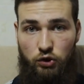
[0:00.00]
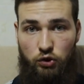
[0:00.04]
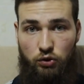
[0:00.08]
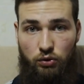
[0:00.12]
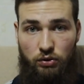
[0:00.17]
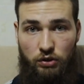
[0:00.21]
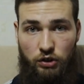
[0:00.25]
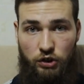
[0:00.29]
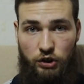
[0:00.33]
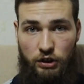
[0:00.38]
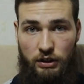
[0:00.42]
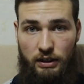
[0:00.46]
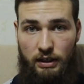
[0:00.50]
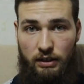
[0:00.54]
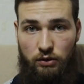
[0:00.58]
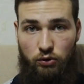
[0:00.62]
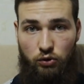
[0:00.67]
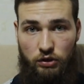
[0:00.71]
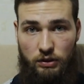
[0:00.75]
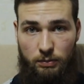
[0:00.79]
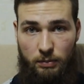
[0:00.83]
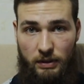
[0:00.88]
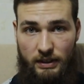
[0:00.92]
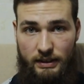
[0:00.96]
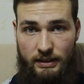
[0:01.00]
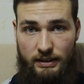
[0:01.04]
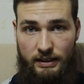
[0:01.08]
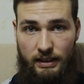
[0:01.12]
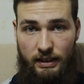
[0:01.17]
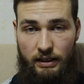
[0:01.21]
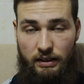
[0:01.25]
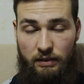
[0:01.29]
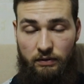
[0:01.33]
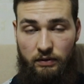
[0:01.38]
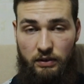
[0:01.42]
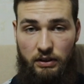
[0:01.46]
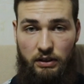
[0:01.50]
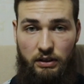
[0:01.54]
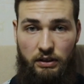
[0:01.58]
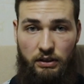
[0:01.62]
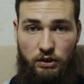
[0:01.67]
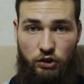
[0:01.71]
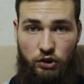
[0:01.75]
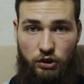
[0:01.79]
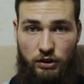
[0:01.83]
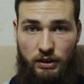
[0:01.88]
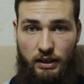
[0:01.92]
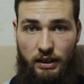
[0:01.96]
что начинает он с подтягиваний
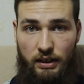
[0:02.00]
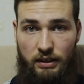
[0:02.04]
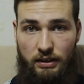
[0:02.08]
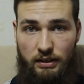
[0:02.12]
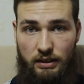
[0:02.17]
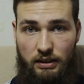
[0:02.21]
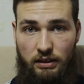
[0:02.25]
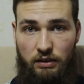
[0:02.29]
и считает